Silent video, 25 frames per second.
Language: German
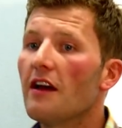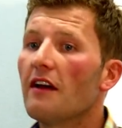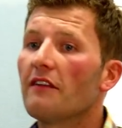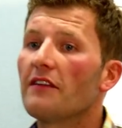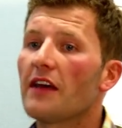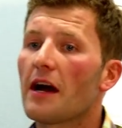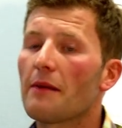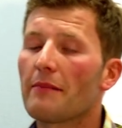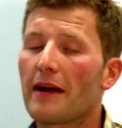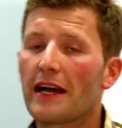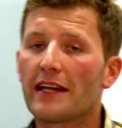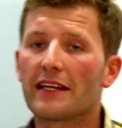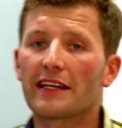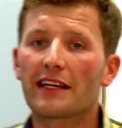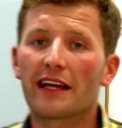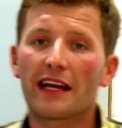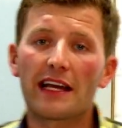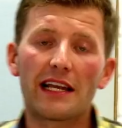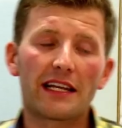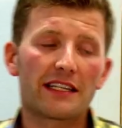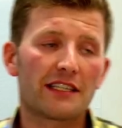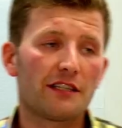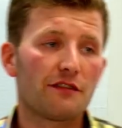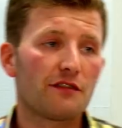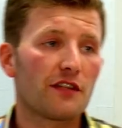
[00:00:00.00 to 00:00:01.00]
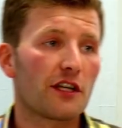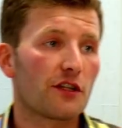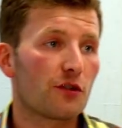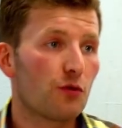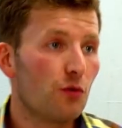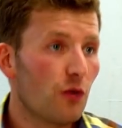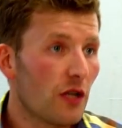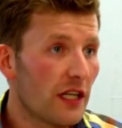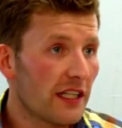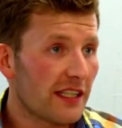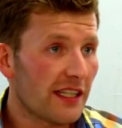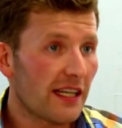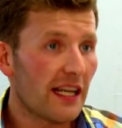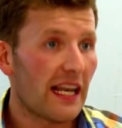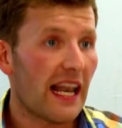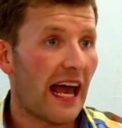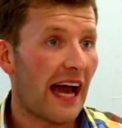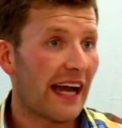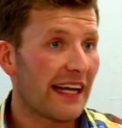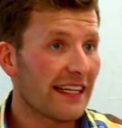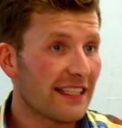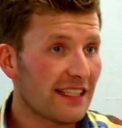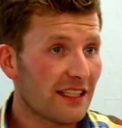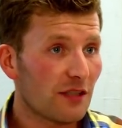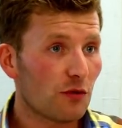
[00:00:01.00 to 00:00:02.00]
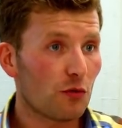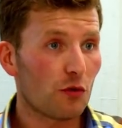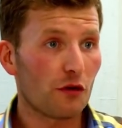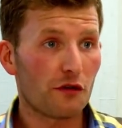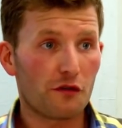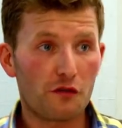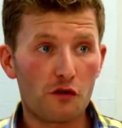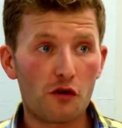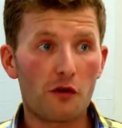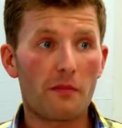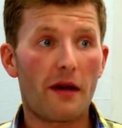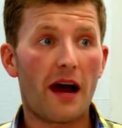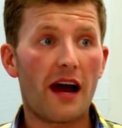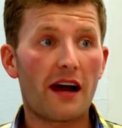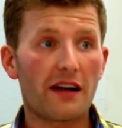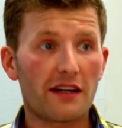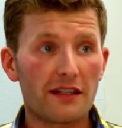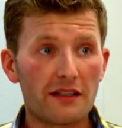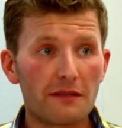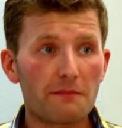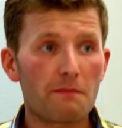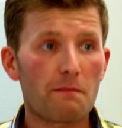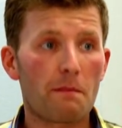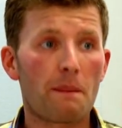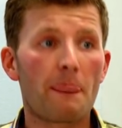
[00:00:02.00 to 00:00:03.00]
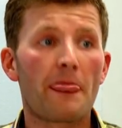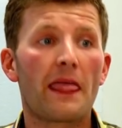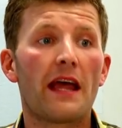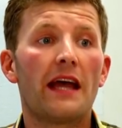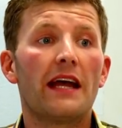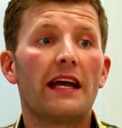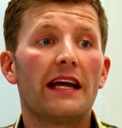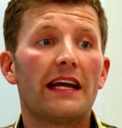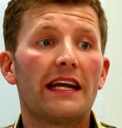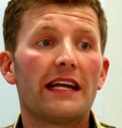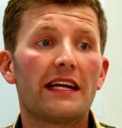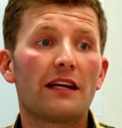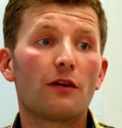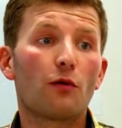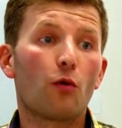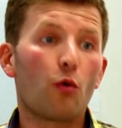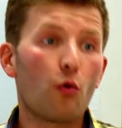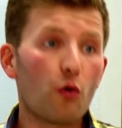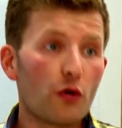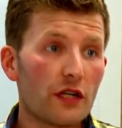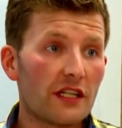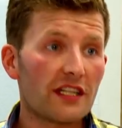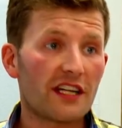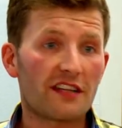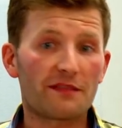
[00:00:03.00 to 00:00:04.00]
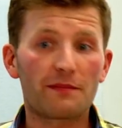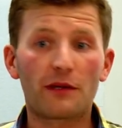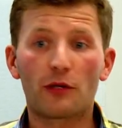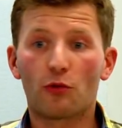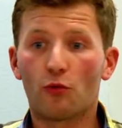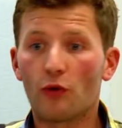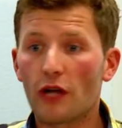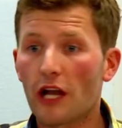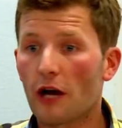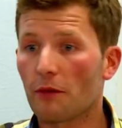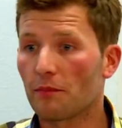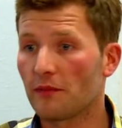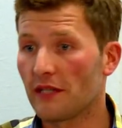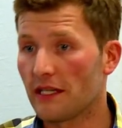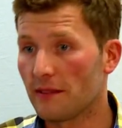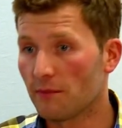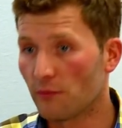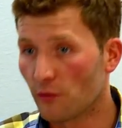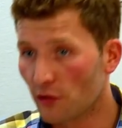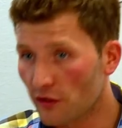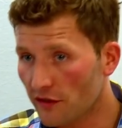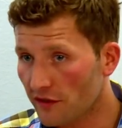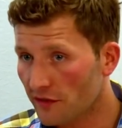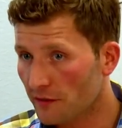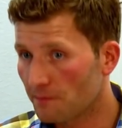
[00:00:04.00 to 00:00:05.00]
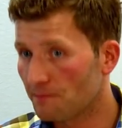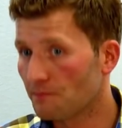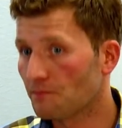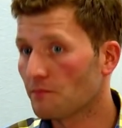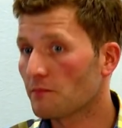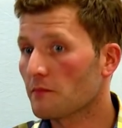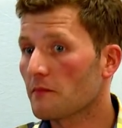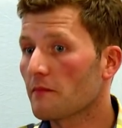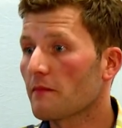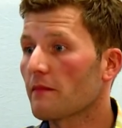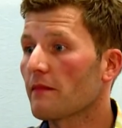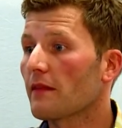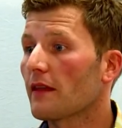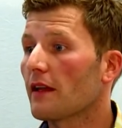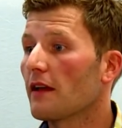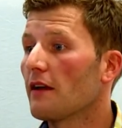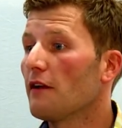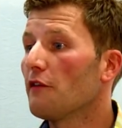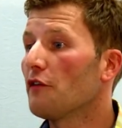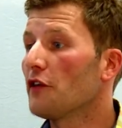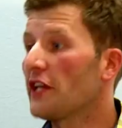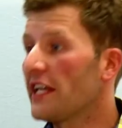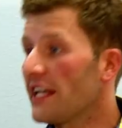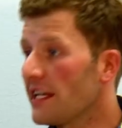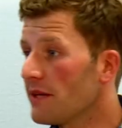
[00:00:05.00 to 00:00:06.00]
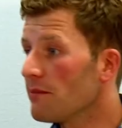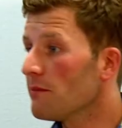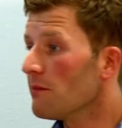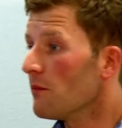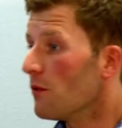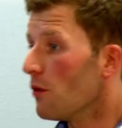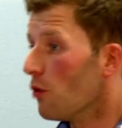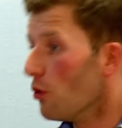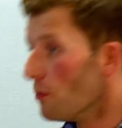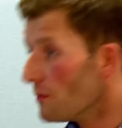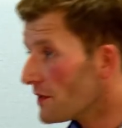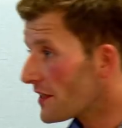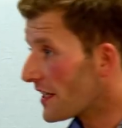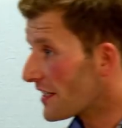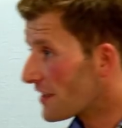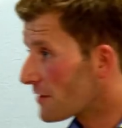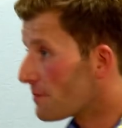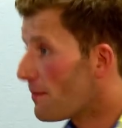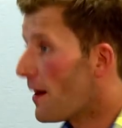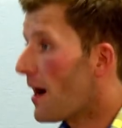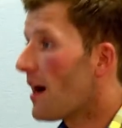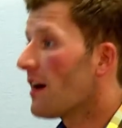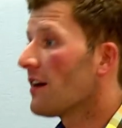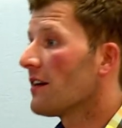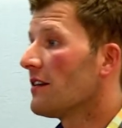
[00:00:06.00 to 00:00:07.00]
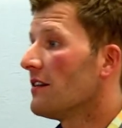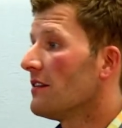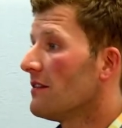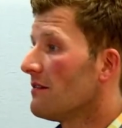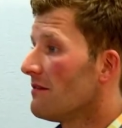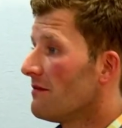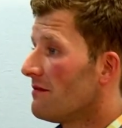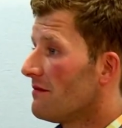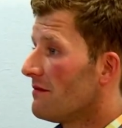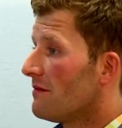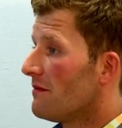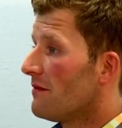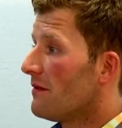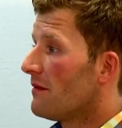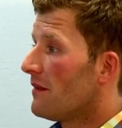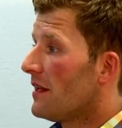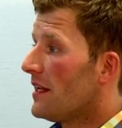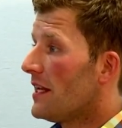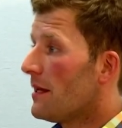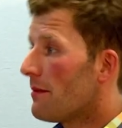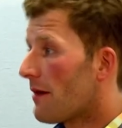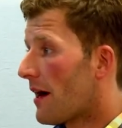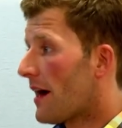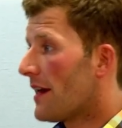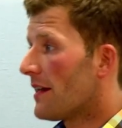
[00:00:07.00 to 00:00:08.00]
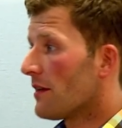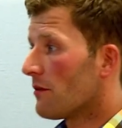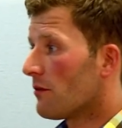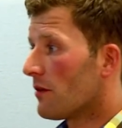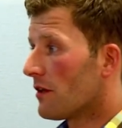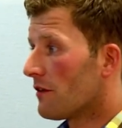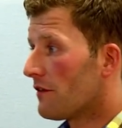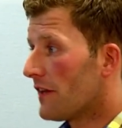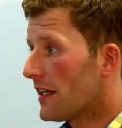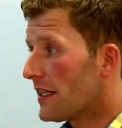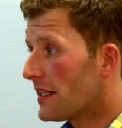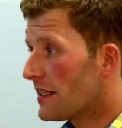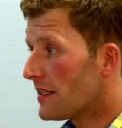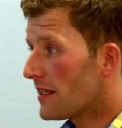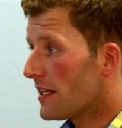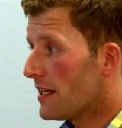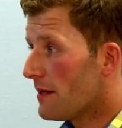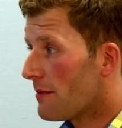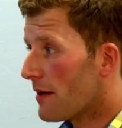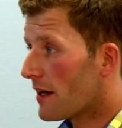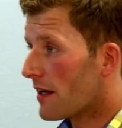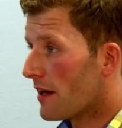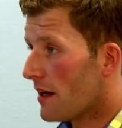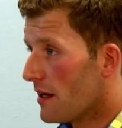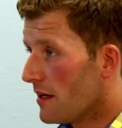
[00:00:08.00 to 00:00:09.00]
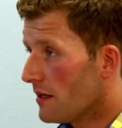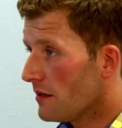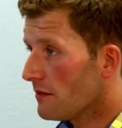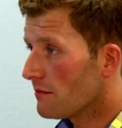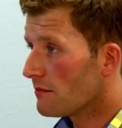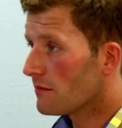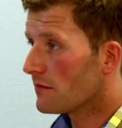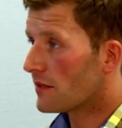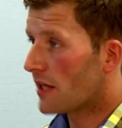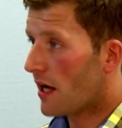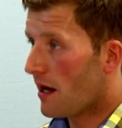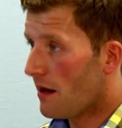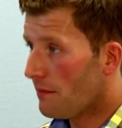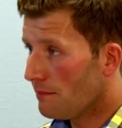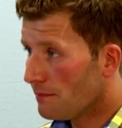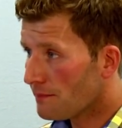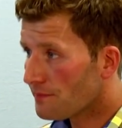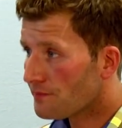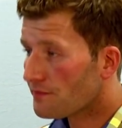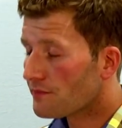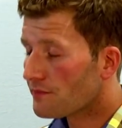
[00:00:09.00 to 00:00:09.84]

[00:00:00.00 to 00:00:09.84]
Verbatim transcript: wir haben eine relativ natürliche, leicht durchführbare, äh, ohne dass man Urlaub nehmen muss, für jeden umsetzbare Leberreinigung entwickelt, Lebergalle, Darm,